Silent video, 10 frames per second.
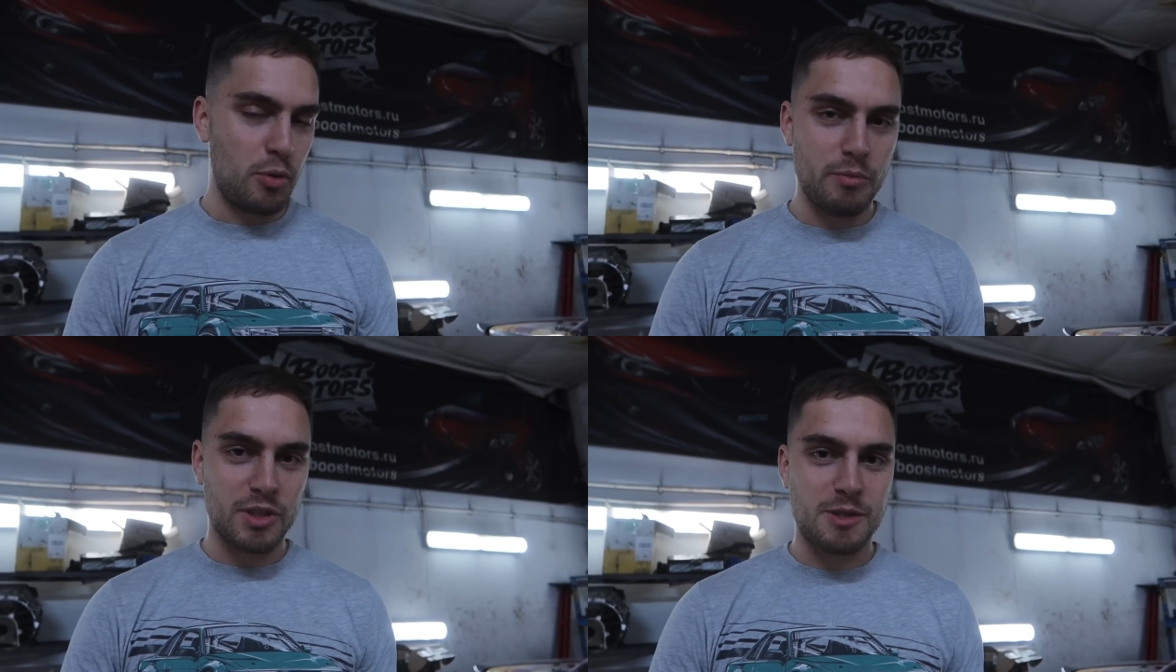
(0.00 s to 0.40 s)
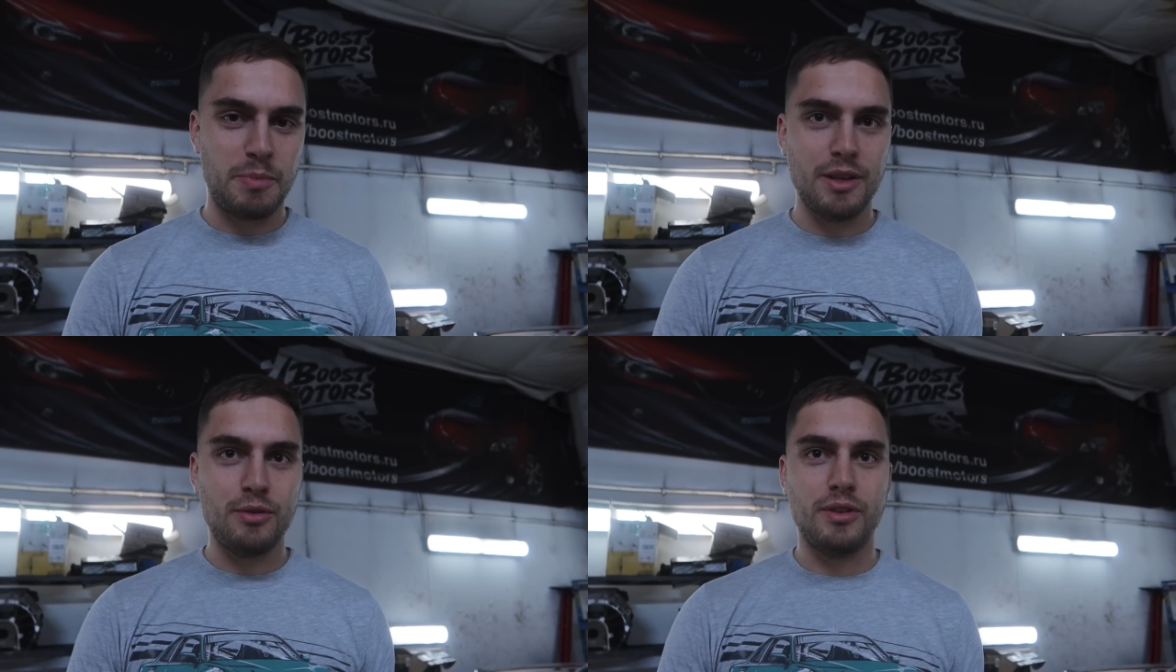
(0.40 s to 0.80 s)
по
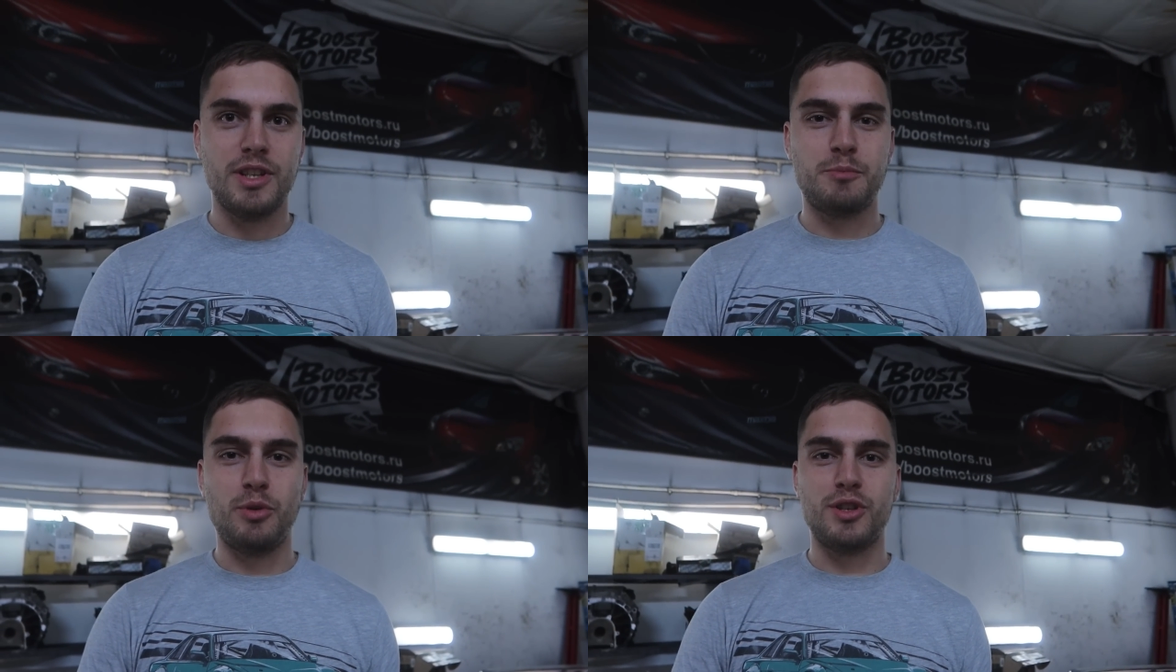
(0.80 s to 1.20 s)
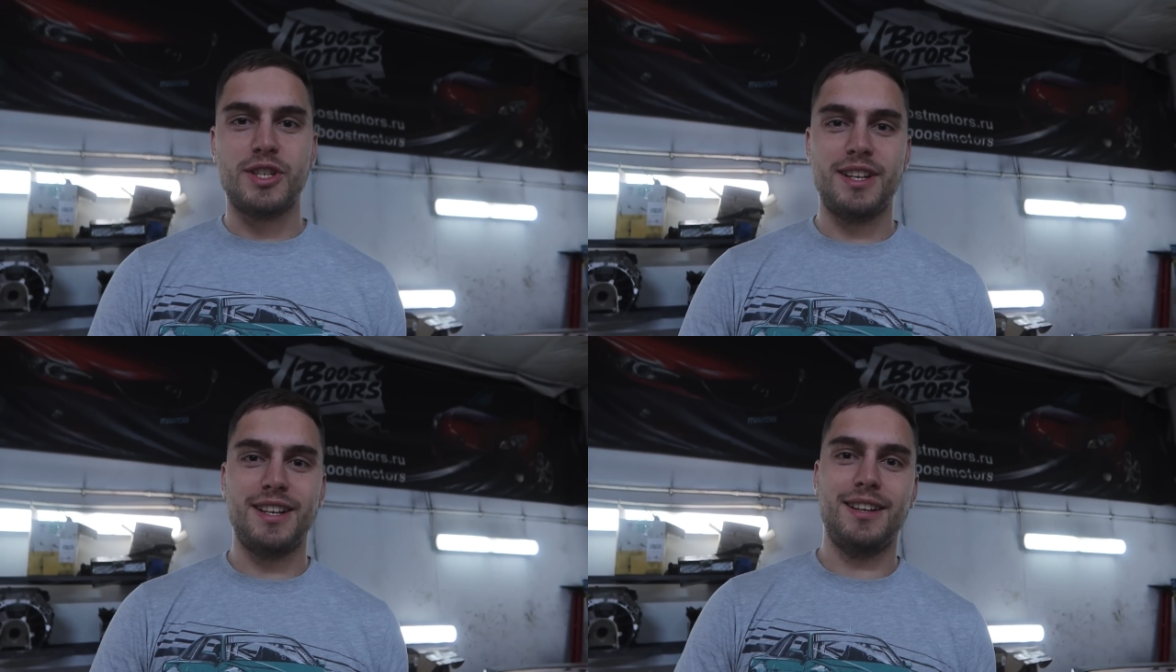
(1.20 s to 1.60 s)
милспеку,
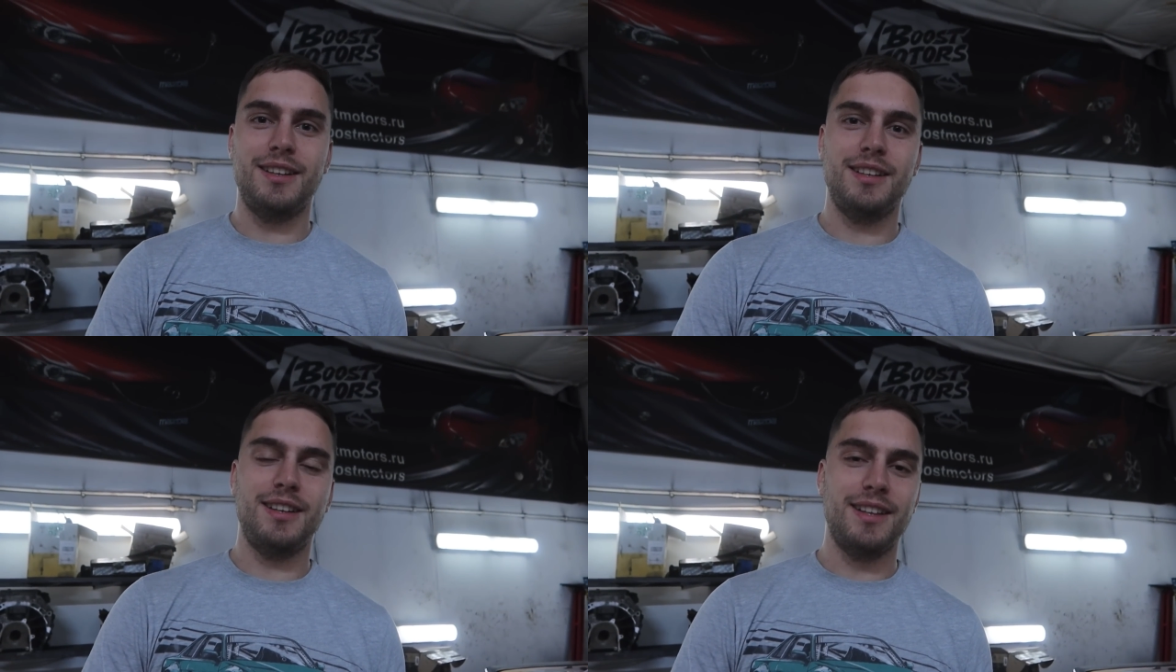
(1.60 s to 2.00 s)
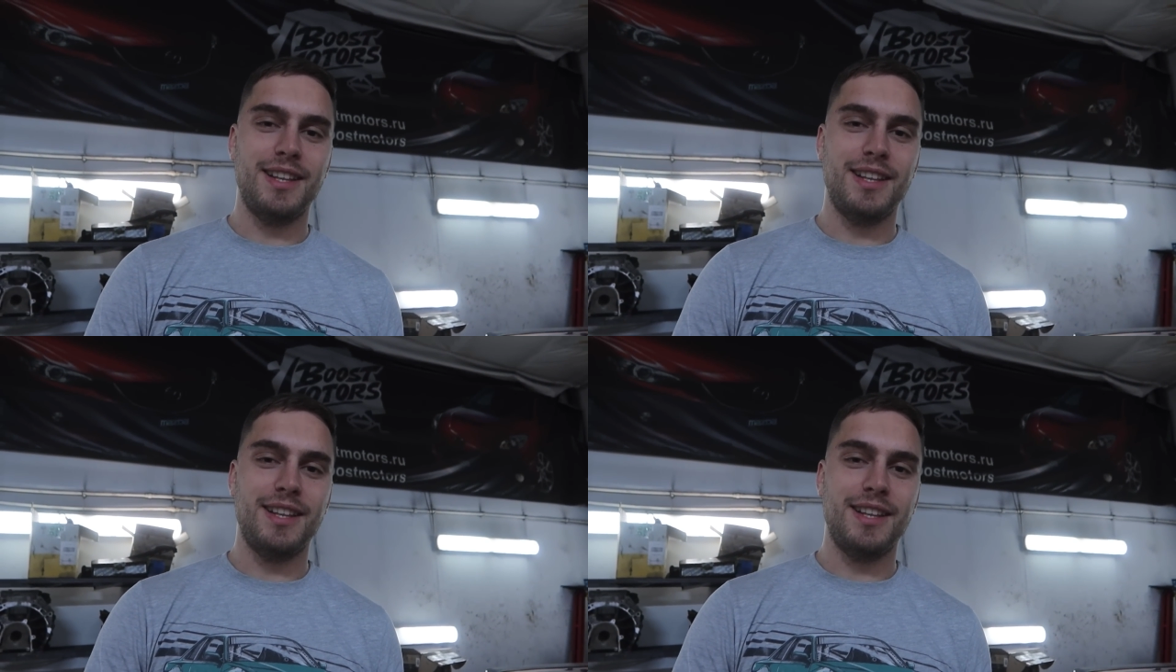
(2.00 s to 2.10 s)
используя а,